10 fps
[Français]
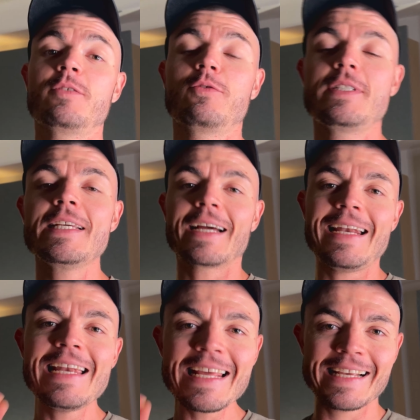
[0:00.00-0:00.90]
vais vous dire
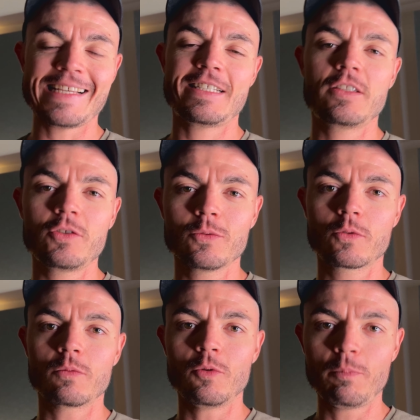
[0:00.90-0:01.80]
les
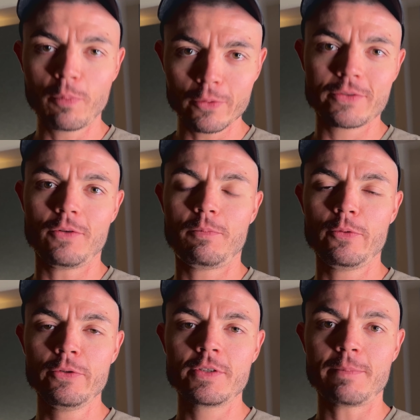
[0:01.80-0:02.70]
questions qu'on me pose le
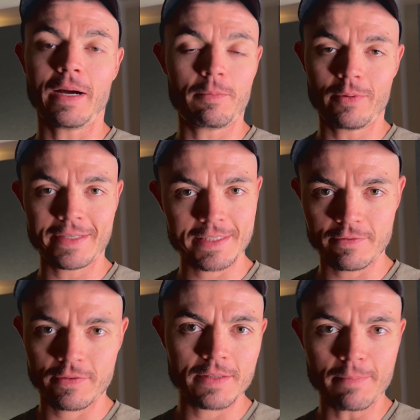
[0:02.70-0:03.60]
plus par rapport à
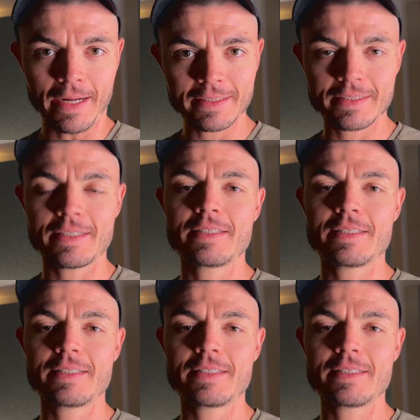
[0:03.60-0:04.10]
ces feedbacks.